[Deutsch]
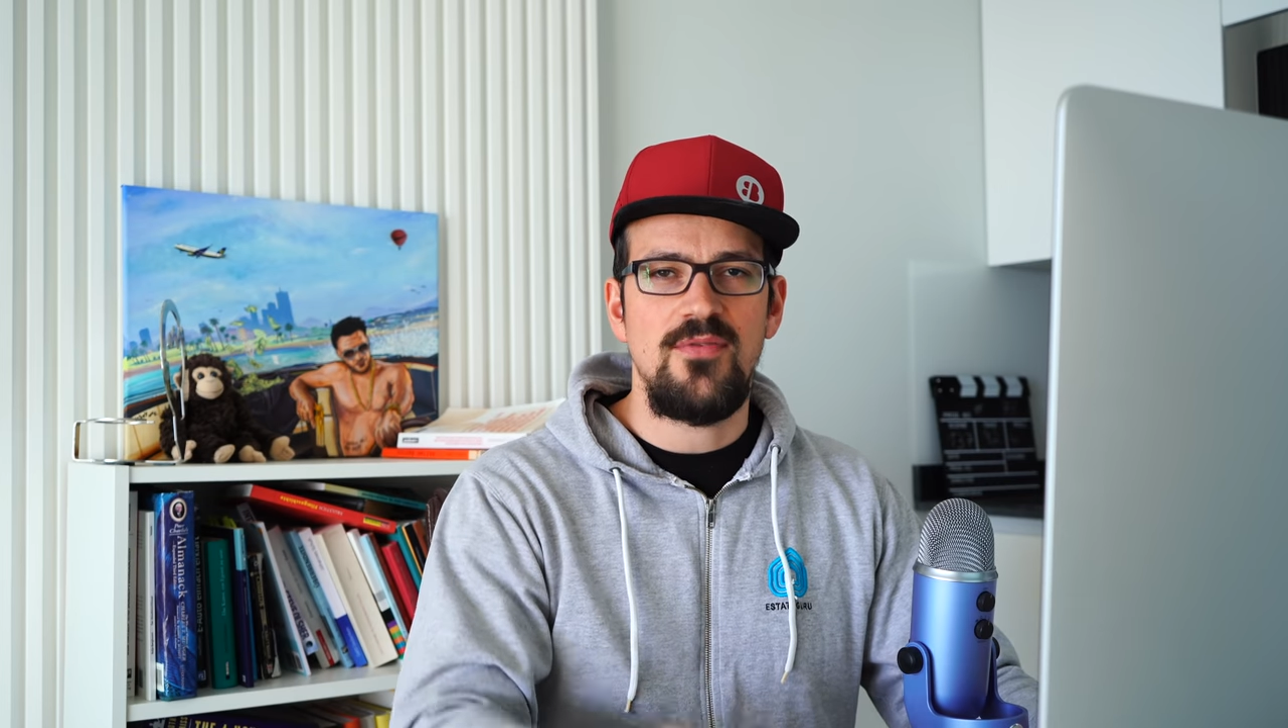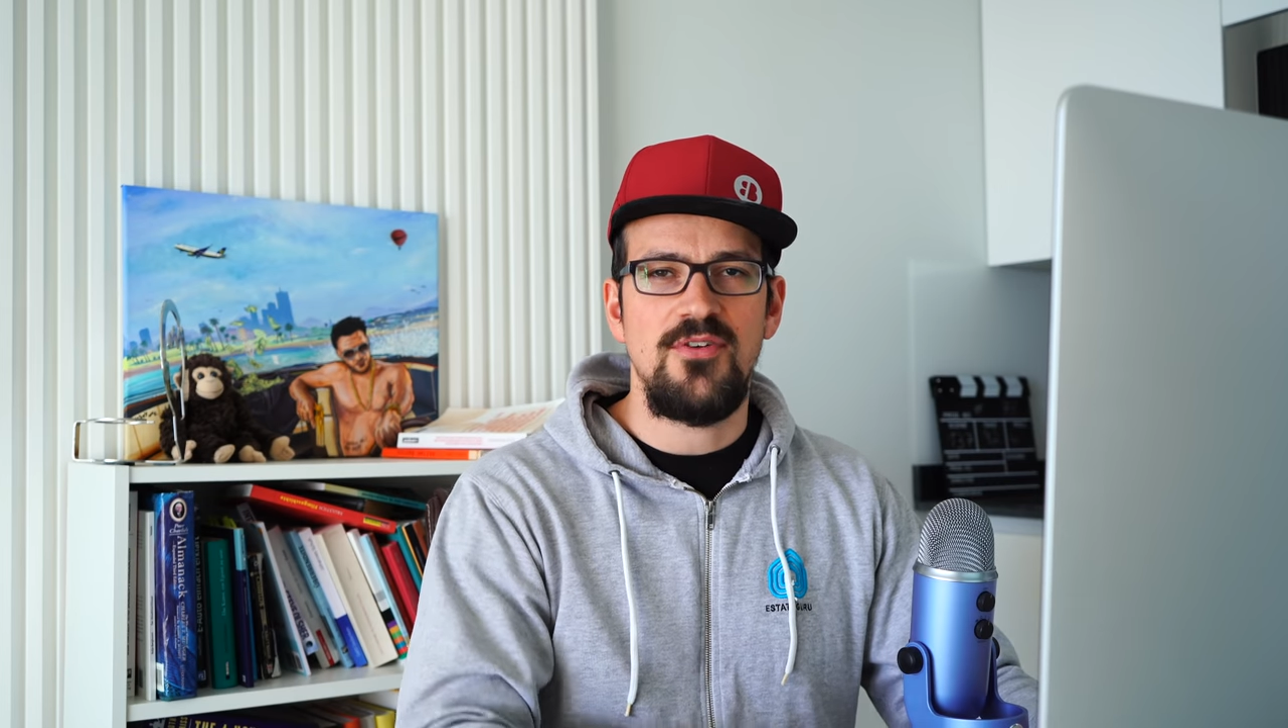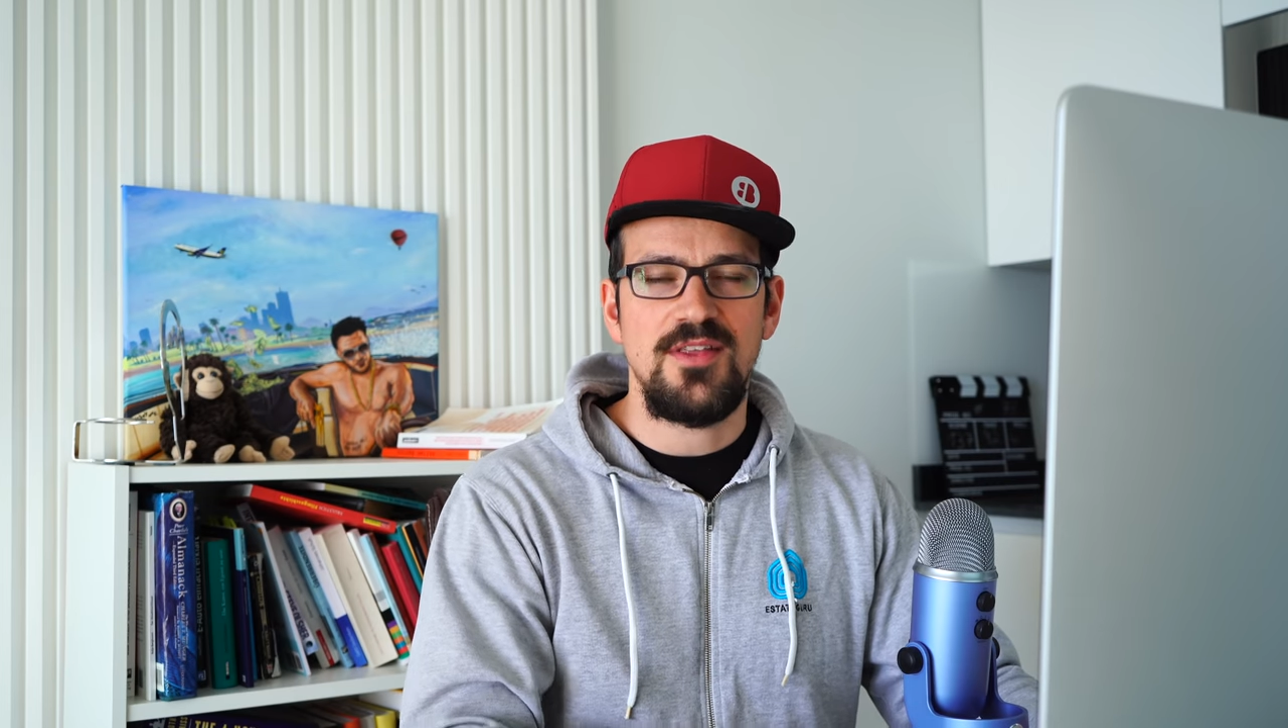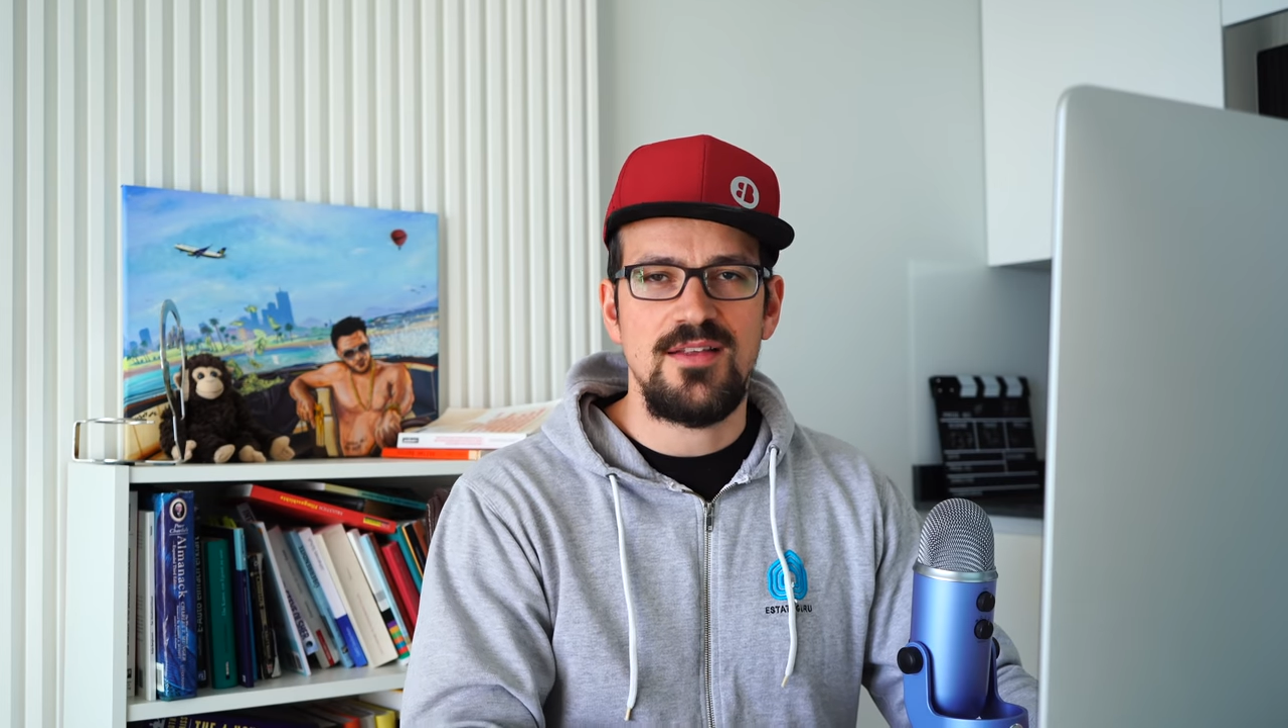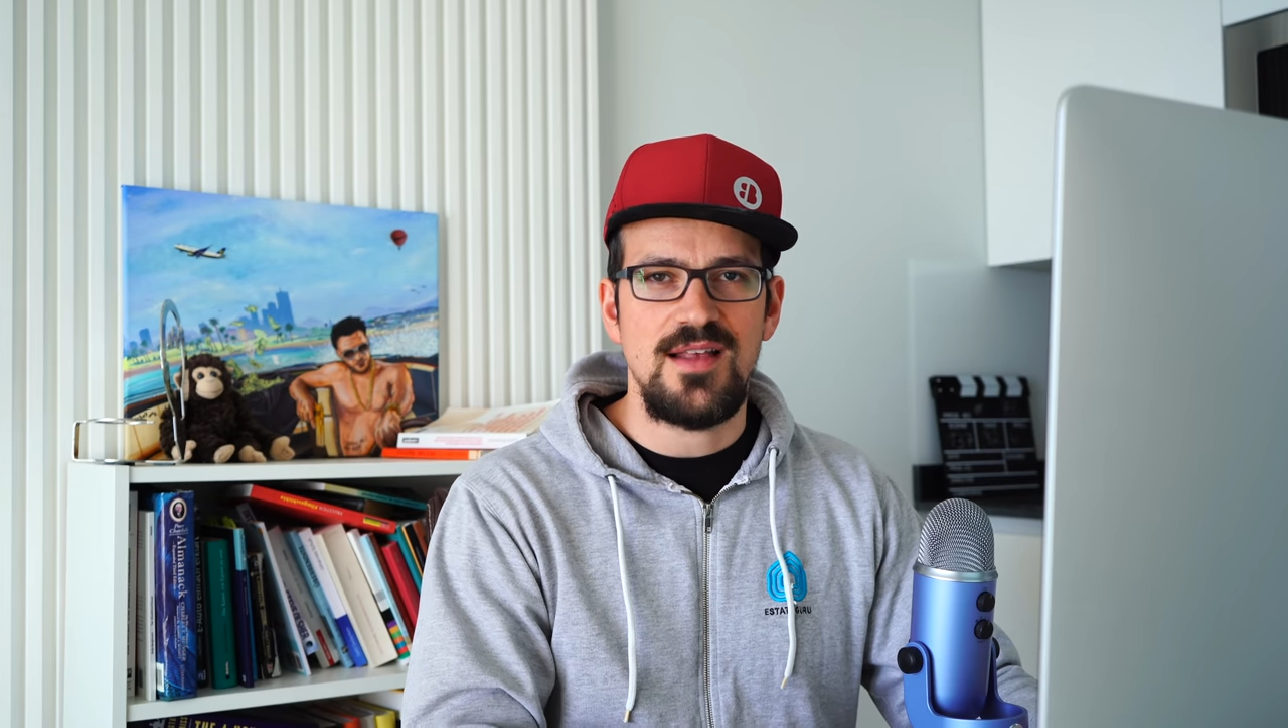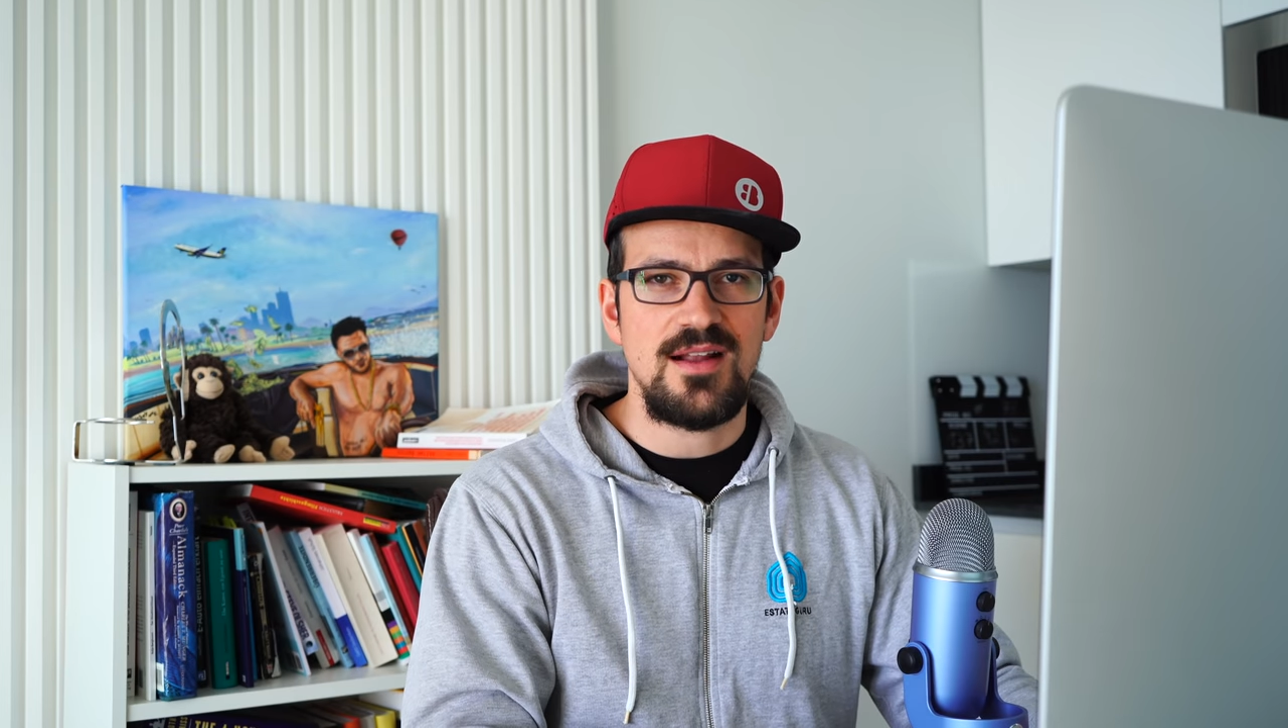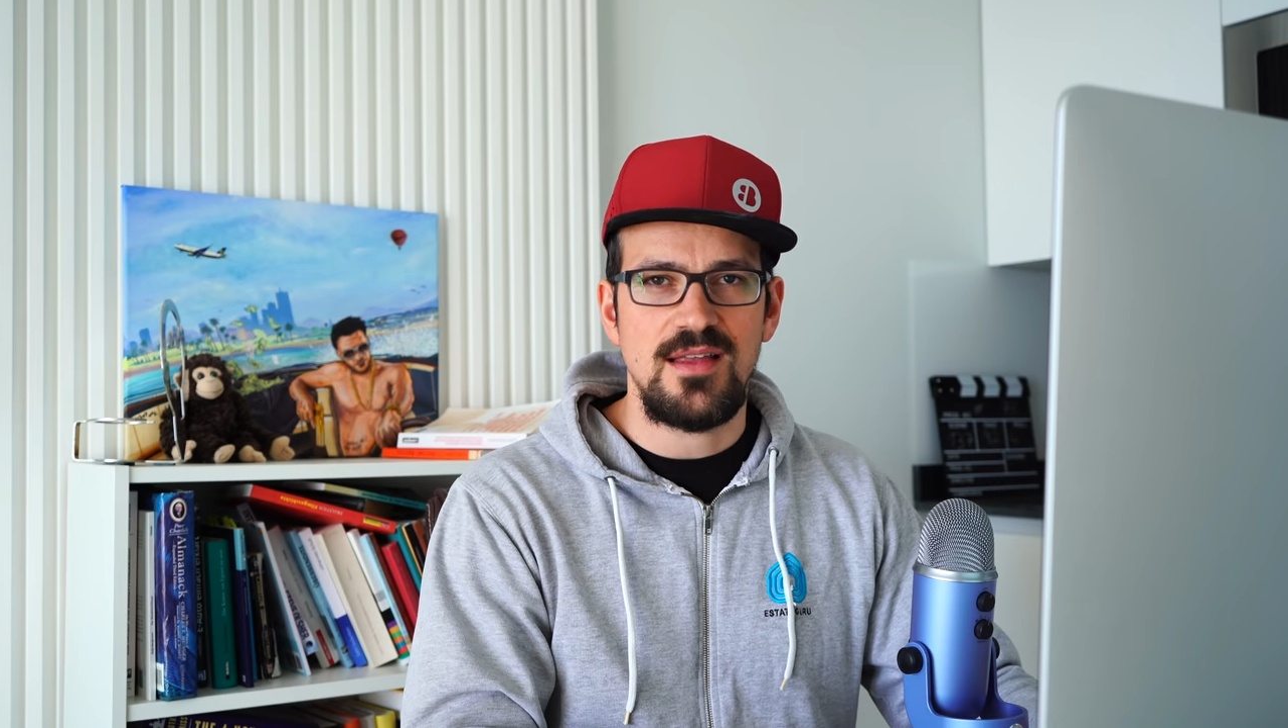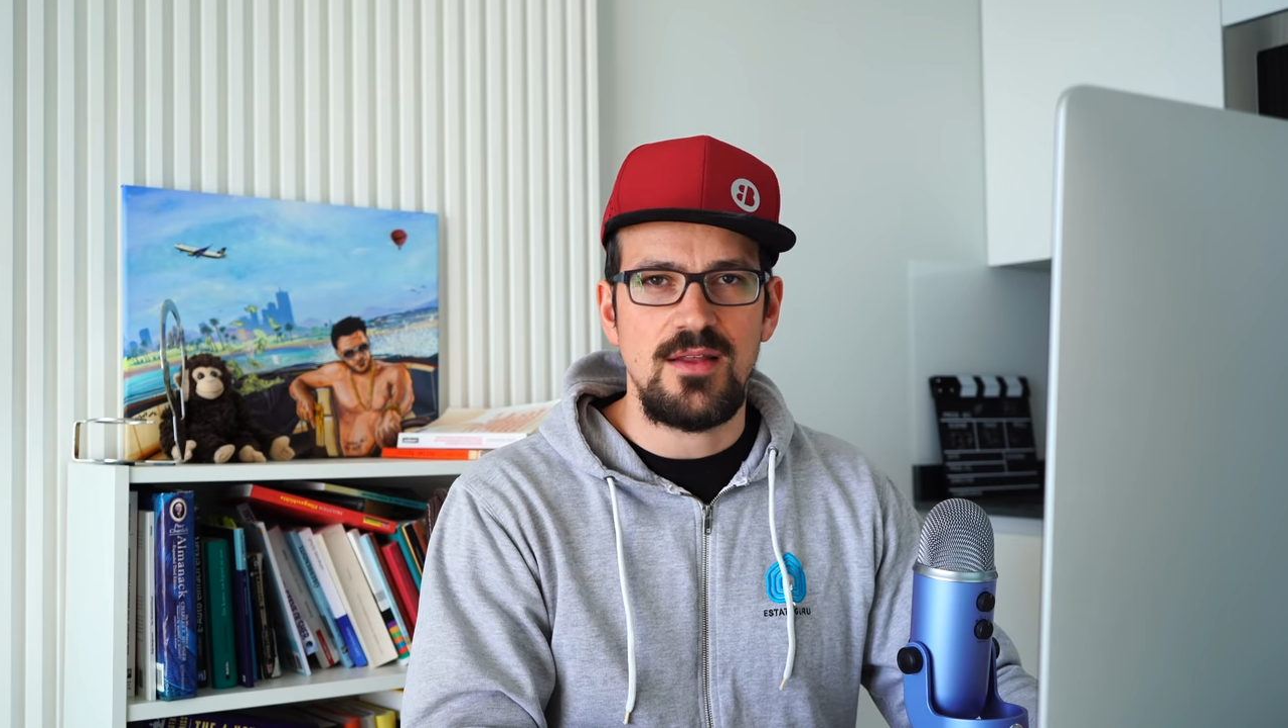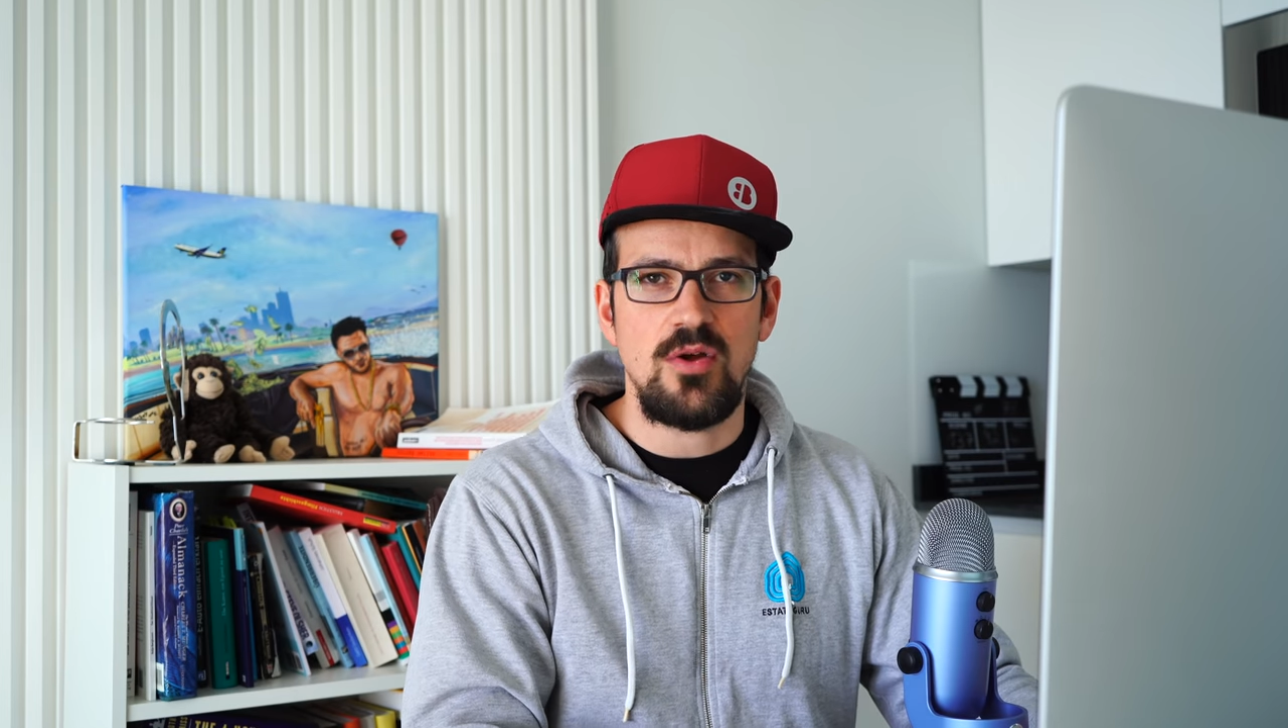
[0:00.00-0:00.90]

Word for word: Buffett gesagt hat,